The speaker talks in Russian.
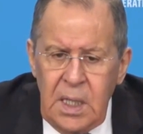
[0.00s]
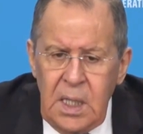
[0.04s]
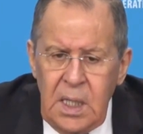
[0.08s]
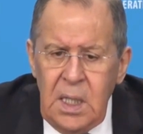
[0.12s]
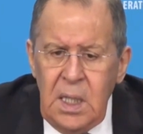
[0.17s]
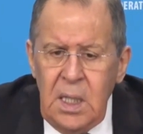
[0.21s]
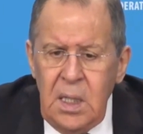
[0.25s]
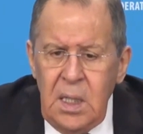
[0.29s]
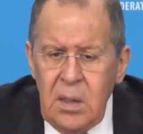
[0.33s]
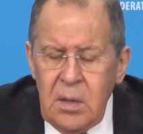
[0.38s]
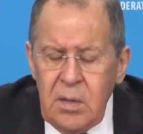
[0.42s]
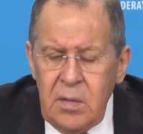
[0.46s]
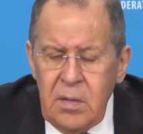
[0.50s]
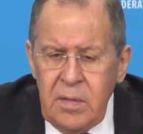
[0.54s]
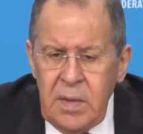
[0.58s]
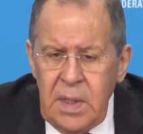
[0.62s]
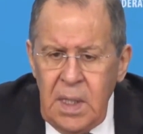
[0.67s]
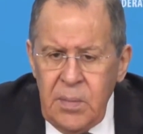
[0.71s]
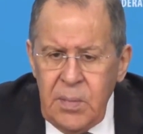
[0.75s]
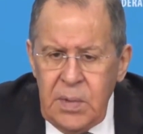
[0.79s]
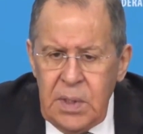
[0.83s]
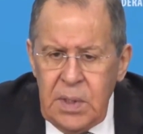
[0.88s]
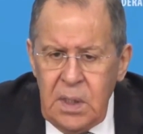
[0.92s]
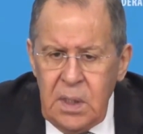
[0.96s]
и в
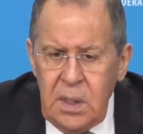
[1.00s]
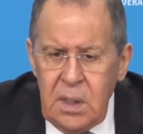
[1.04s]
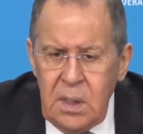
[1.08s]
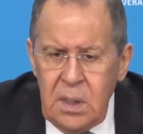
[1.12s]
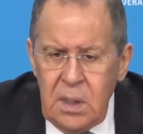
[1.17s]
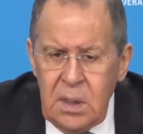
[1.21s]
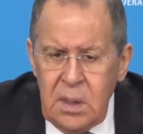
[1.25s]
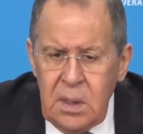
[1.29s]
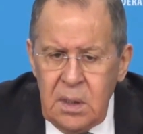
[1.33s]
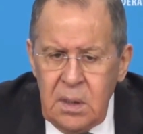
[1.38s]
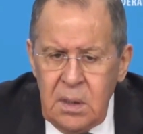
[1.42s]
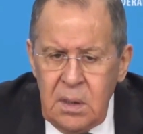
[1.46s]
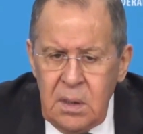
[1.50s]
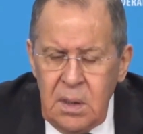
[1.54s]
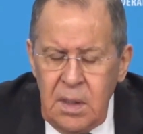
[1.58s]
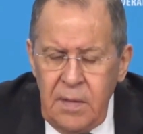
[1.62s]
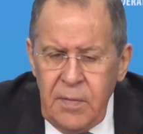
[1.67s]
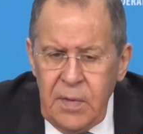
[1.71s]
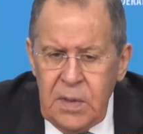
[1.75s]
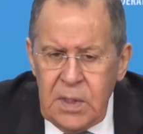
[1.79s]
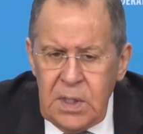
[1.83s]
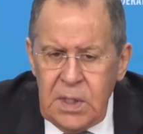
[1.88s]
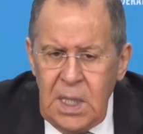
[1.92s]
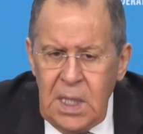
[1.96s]
рамках
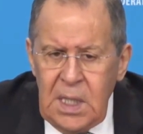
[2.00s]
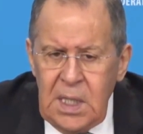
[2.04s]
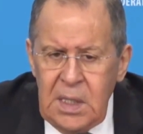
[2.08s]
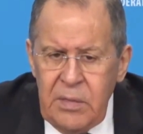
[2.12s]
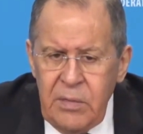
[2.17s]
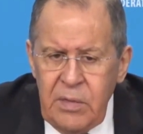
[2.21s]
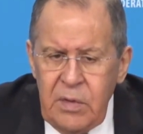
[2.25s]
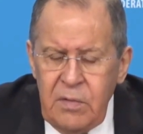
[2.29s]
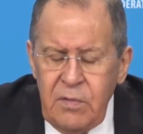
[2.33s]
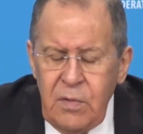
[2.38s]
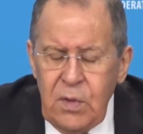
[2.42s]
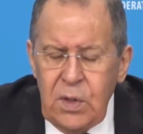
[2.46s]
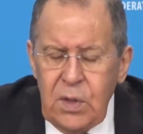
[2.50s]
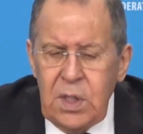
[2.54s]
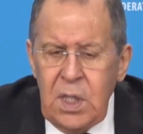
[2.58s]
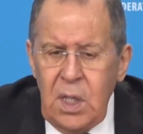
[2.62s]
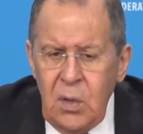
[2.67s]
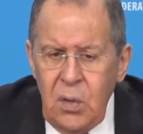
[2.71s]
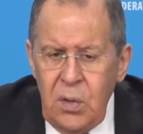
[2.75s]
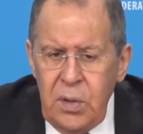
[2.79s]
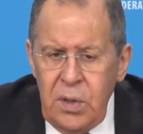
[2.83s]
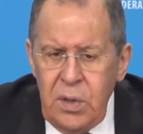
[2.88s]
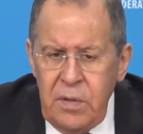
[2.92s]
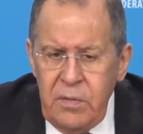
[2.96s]
неофициального
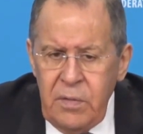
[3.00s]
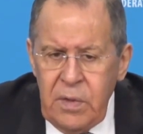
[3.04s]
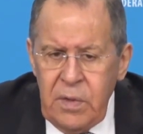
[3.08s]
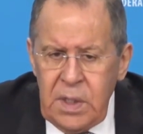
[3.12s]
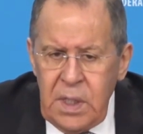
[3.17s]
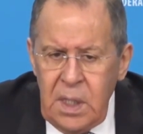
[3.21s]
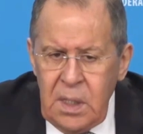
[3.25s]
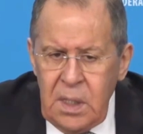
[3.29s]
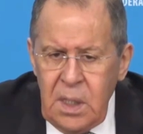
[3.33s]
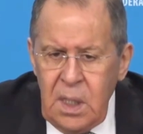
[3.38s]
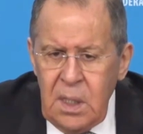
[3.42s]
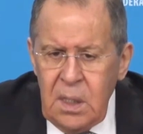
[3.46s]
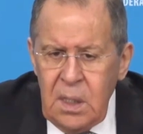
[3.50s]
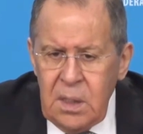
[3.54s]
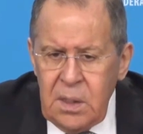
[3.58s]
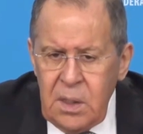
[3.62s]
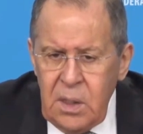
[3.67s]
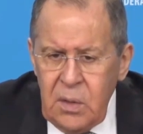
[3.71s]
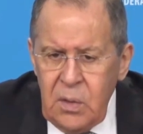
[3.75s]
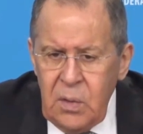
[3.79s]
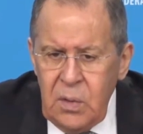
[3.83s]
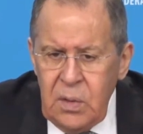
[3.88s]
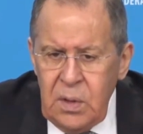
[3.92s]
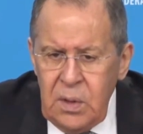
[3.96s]
двустороннего канала,
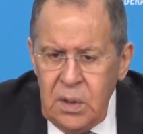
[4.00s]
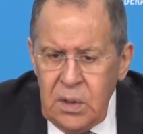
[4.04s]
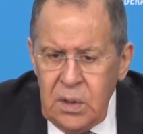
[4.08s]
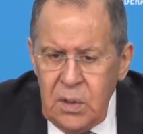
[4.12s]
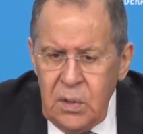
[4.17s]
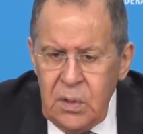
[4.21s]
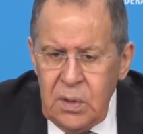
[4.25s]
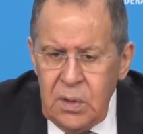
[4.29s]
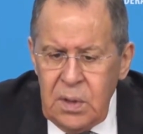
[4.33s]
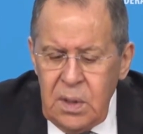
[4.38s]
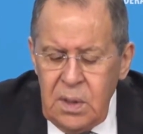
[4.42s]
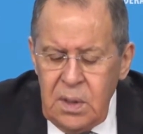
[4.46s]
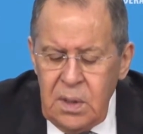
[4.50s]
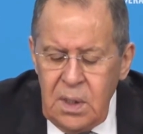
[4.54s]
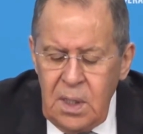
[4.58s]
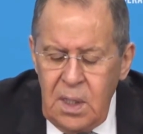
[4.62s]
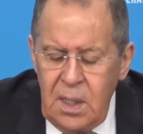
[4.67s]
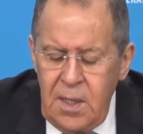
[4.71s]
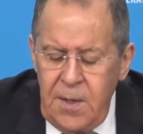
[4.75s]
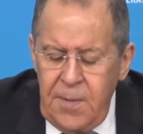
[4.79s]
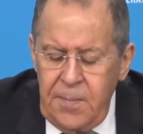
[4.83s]
который создан